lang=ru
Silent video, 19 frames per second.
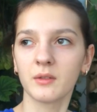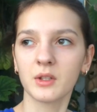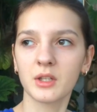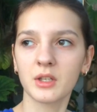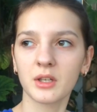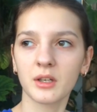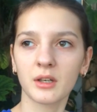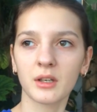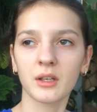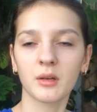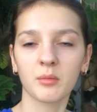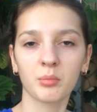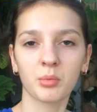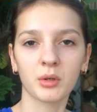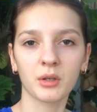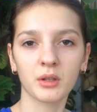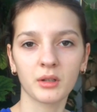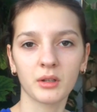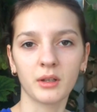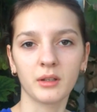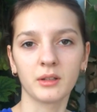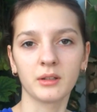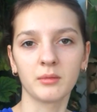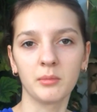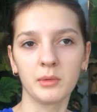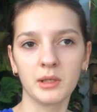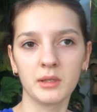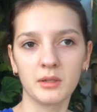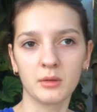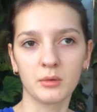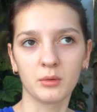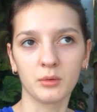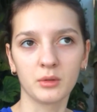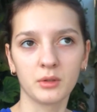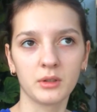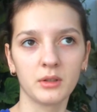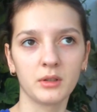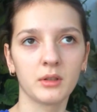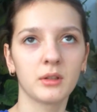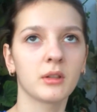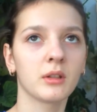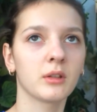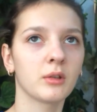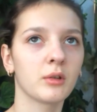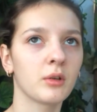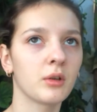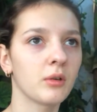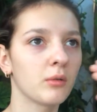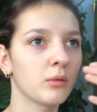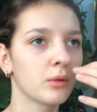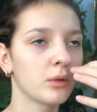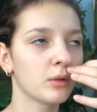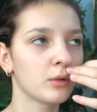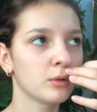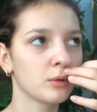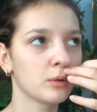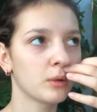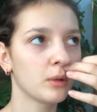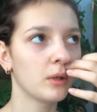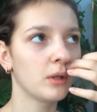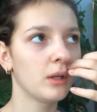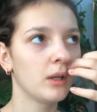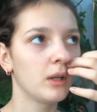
вечерняя прохлада ближе осени, которая вот идет.